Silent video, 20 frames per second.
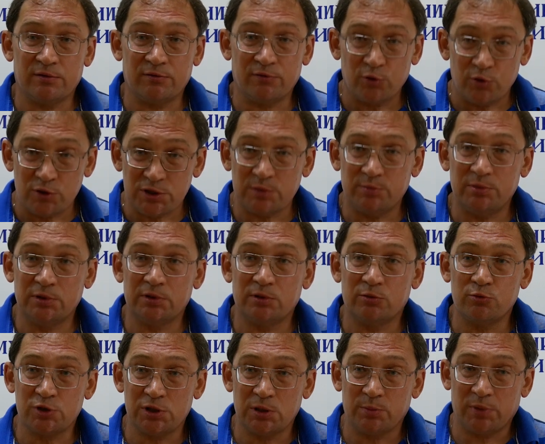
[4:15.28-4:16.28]
вроде бы
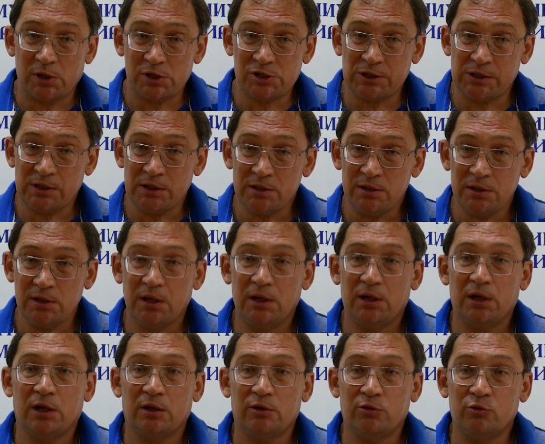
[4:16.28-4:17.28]
уже пошла,
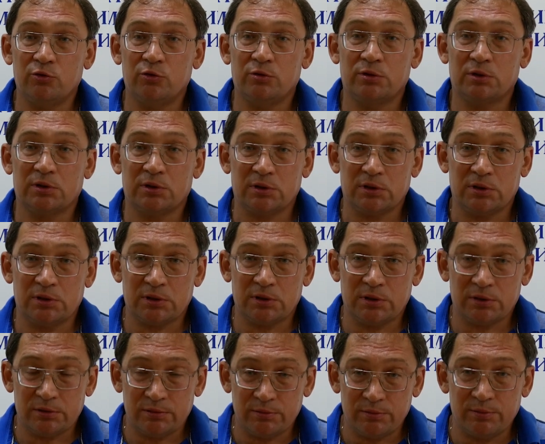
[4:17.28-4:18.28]

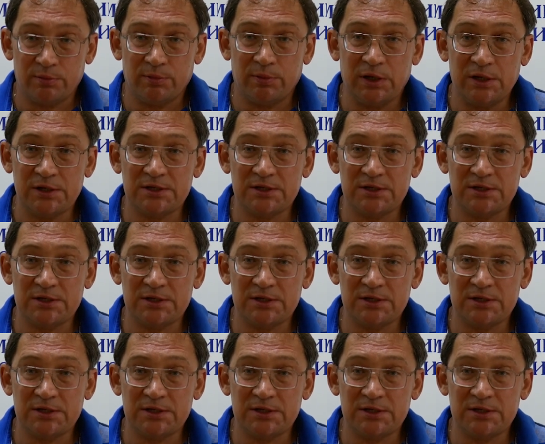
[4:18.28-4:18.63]
но э,